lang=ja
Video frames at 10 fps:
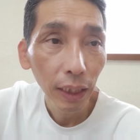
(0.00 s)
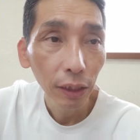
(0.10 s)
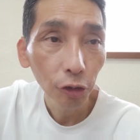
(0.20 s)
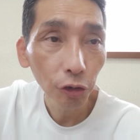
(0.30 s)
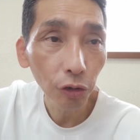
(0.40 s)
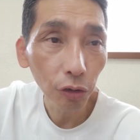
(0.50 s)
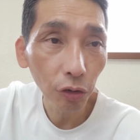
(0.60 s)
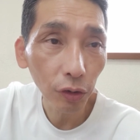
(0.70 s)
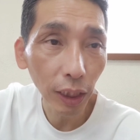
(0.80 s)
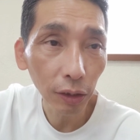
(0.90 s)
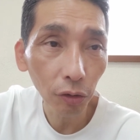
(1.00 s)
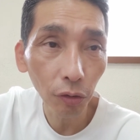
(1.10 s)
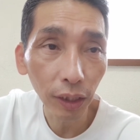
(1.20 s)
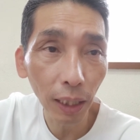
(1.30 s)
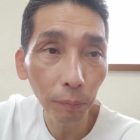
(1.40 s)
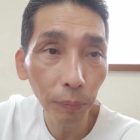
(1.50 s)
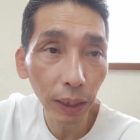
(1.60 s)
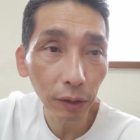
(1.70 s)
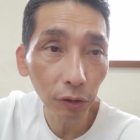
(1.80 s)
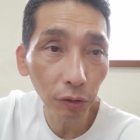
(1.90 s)
中国共産党
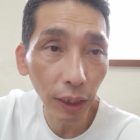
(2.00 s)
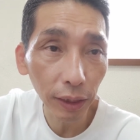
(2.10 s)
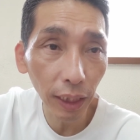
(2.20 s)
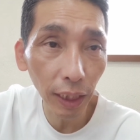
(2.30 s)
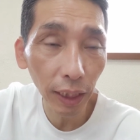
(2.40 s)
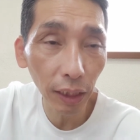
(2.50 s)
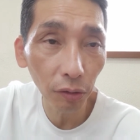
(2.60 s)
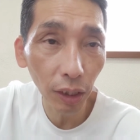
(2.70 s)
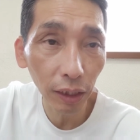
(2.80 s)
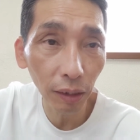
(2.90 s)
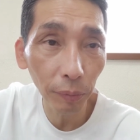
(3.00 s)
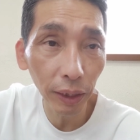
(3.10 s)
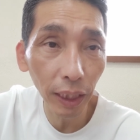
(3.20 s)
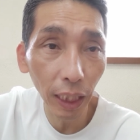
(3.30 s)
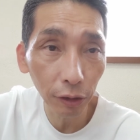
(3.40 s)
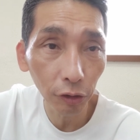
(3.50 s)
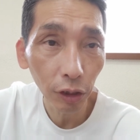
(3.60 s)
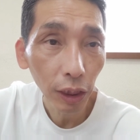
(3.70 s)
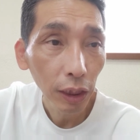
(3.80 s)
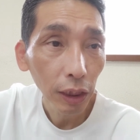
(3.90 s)
ナンバー2で政権の要である
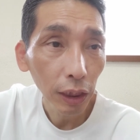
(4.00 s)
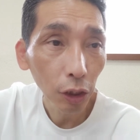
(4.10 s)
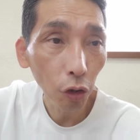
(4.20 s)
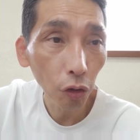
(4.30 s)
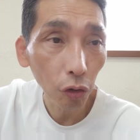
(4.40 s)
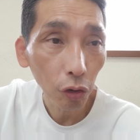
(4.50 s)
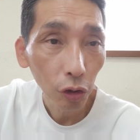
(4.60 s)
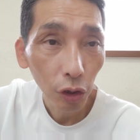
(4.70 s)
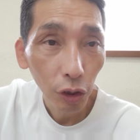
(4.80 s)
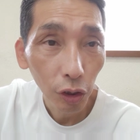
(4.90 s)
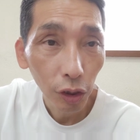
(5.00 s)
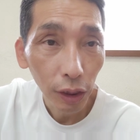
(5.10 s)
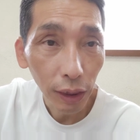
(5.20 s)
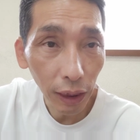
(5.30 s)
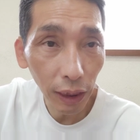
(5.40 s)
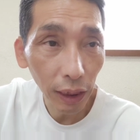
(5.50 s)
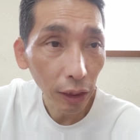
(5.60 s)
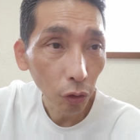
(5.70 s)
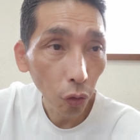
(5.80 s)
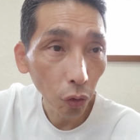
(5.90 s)
李克李
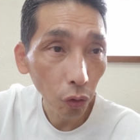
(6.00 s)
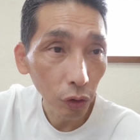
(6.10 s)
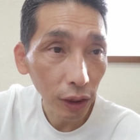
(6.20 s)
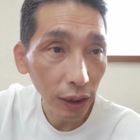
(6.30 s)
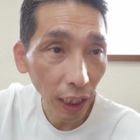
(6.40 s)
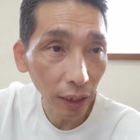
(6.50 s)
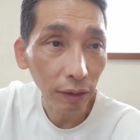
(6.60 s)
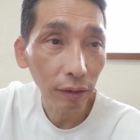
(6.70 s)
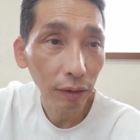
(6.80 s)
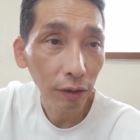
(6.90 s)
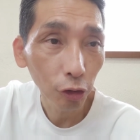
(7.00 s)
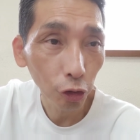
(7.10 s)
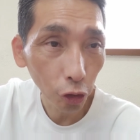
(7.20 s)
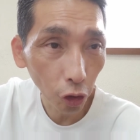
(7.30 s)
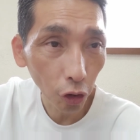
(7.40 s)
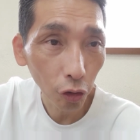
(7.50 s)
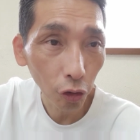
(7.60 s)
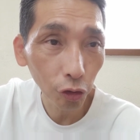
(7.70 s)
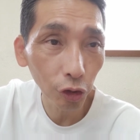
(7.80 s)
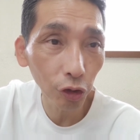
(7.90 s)
克治安首相
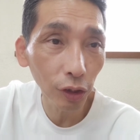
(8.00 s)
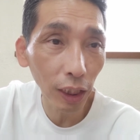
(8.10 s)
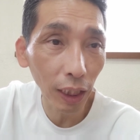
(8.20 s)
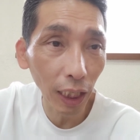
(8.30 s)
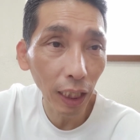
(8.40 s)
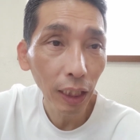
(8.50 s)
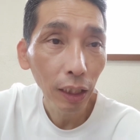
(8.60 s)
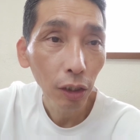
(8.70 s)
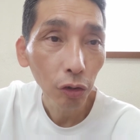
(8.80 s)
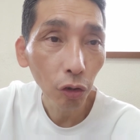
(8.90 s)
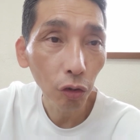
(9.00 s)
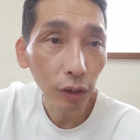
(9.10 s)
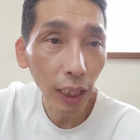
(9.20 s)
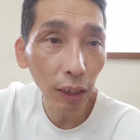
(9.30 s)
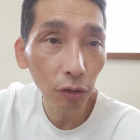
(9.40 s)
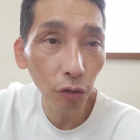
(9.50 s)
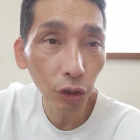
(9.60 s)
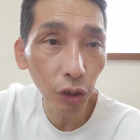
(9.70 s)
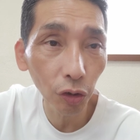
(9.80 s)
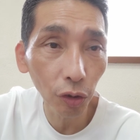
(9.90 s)
67が党最高
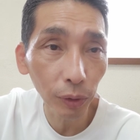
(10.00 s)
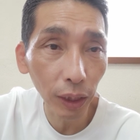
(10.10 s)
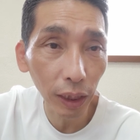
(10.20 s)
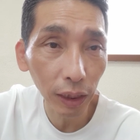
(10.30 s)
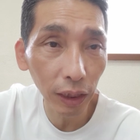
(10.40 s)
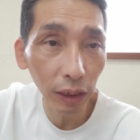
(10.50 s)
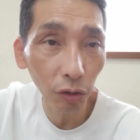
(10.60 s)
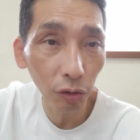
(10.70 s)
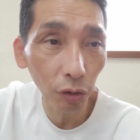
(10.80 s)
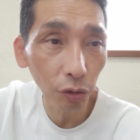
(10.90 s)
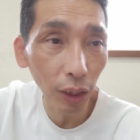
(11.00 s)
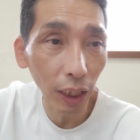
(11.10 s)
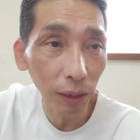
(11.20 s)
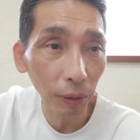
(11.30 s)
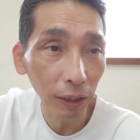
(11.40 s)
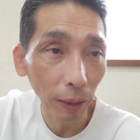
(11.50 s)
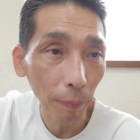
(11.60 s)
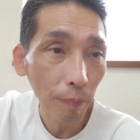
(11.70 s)
指導部から退くことが決まった。